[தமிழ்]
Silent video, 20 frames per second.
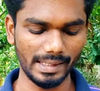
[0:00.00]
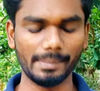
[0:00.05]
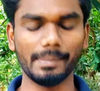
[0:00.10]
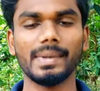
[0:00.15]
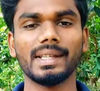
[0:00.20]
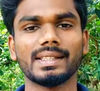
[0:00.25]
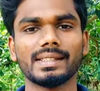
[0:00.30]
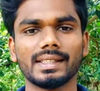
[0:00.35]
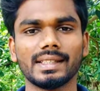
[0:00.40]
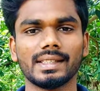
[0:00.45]

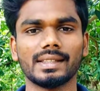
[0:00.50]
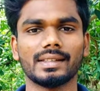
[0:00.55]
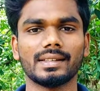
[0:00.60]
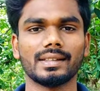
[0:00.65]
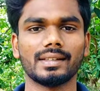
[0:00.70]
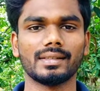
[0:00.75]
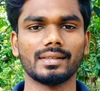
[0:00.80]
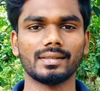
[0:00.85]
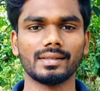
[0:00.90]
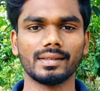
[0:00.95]
எம்எஸ்சி
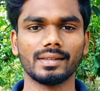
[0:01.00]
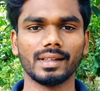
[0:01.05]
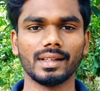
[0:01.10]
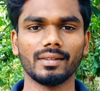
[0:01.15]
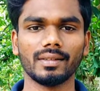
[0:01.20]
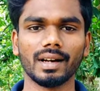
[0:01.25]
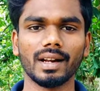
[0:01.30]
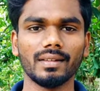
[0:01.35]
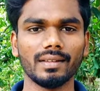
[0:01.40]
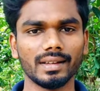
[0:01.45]

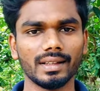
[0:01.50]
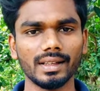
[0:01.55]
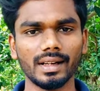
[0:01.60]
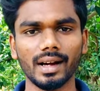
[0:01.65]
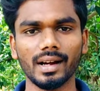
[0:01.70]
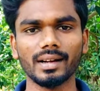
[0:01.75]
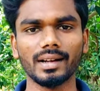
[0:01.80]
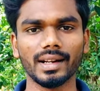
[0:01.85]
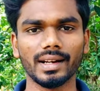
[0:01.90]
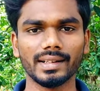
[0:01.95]
இவங்களாம் வந்து
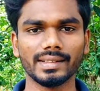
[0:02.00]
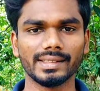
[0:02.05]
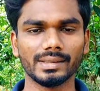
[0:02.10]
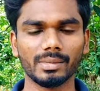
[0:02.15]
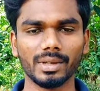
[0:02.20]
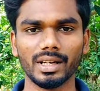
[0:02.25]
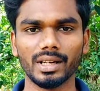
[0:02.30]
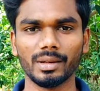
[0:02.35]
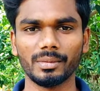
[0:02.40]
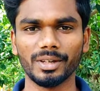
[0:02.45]
நாட்
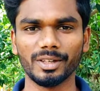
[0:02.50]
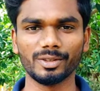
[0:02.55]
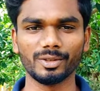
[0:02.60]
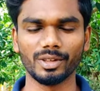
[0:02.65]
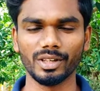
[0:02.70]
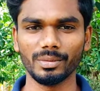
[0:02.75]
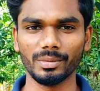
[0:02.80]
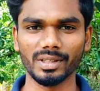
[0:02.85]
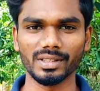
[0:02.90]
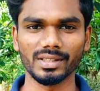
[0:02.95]
எலிஜிபிள் அப்படின்னு
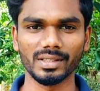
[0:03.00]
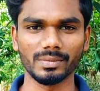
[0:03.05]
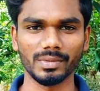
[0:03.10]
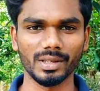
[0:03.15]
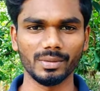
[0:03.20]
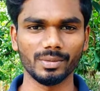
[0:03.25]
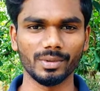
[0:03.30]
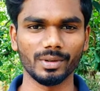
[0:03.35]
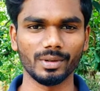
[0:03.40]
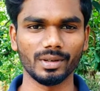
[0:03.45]
சொல்லி மென்ஷன்
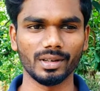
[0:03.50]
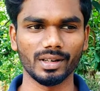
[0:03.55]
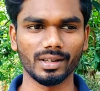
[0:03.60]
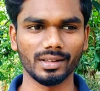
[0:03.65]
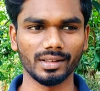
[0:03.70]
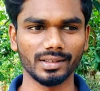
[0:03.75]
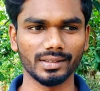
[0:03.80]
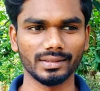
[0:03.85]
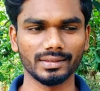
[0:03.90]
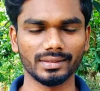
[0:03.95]
பண்ணி
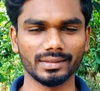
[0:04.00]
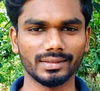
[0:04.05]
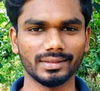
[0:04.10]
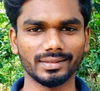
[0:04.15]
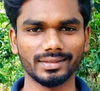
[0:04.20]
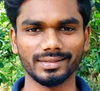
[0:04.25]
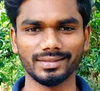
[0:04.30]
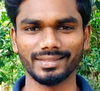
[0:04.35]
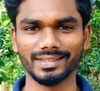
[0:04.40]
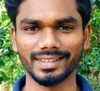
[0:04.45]
போட்டிருக்காங்க
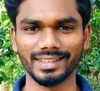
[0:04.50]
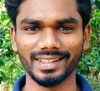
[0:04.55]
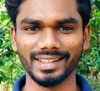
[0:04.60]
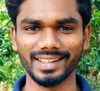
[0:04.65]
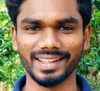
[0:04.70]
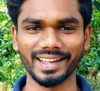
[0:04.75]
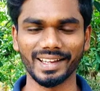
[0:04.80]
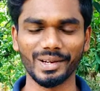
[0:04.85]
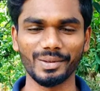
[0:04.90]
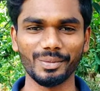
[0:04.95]
இது
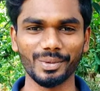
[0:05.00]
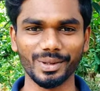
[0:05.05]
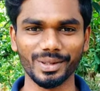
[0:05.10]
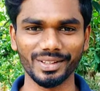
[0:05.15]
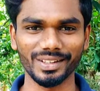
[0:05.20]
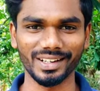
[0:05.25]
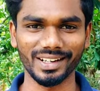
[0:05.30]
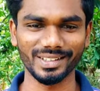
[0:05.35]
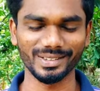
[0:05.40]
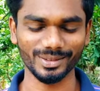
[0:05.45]
எங்கே போய்
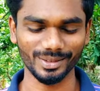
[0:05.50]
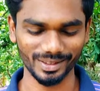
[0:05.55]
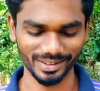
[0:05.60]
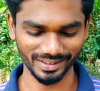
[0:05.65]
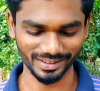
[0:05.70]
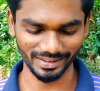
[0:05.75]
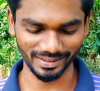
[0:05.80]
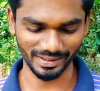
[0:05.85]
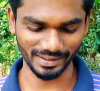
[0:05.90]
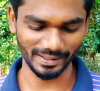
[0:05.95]
என்ன
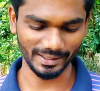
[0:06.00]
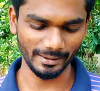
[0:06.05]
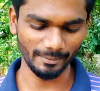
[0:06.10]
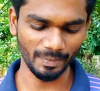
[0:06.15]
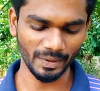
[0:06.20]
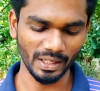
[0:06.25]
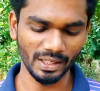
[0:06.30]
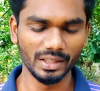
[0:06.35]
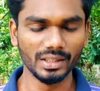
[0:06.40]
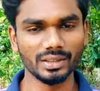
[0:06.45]
சொல்கிறதுன்னு தெரியல
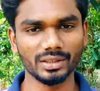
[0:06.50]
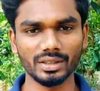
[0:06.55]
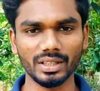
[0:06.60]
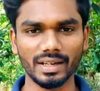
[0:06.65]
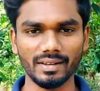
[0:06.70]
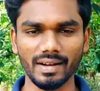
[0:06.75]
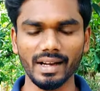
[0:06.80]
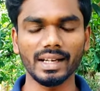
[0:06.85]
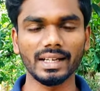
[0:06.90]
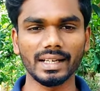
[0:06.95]

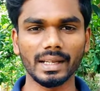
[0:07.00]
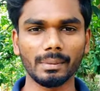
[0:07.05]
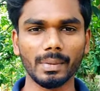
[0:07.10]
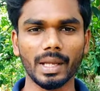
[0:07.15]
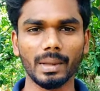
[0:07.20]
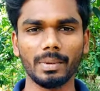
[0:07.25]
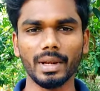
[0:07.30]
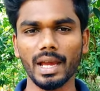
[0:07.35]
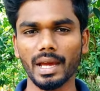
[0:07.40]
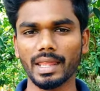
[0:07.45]
சரி வாங்க
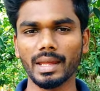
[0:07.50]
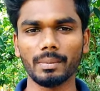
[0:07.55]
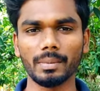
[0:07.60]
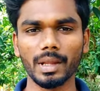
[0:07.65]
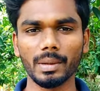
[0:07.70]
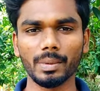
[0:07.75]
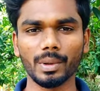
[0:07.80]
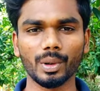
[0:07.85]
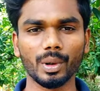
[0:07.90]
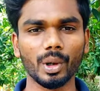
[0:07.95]
நம்ம எப்படி அதை
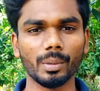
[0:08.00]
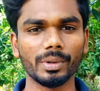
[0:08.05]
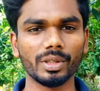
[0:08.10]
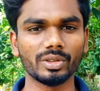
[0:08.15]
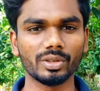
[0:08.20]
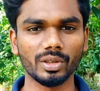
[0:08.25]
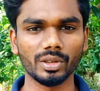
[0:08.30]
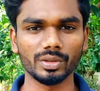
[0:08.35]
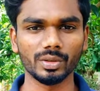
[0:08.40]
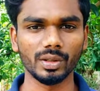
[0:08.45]
அப்ளை பண்ணோம்
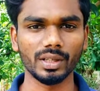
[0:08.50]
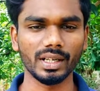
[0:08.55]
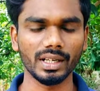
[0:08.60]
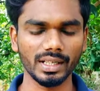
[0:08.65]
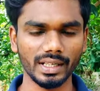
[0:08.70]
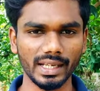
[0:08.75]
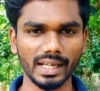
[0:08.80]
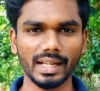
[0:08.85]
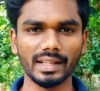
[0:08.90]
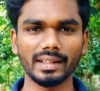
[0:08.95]
அப்படின்னு சொல்லிட்டு
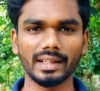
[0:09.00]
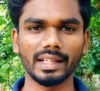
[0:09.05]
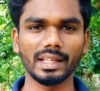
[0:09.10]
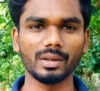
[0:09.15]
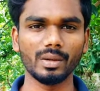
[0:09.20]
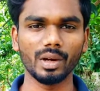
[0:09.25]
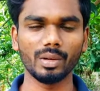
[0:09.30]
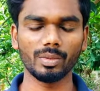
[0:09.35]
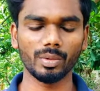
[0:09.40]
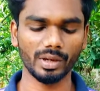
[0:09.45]
சொல்லிடுறேன் கீழே அந்த
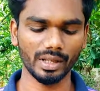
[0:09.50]
லிங்க்குள்ள